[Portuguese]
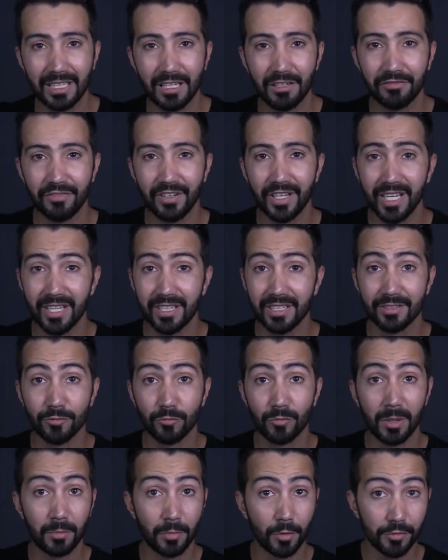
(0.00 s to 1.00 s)
ela vem
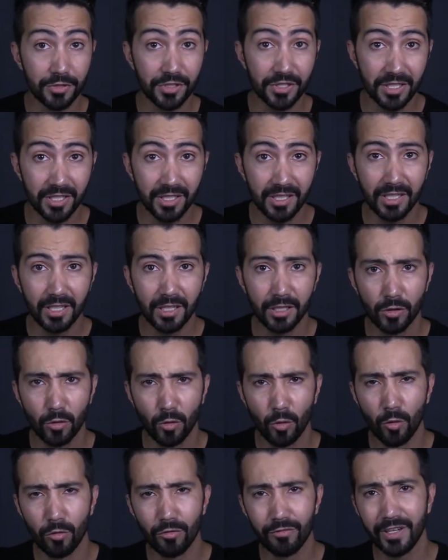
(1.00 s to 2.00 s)
numa bolsinha
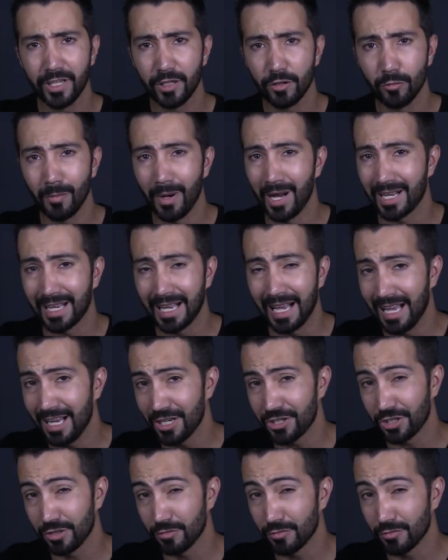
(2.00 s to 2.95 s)
ou vem em uma caixa,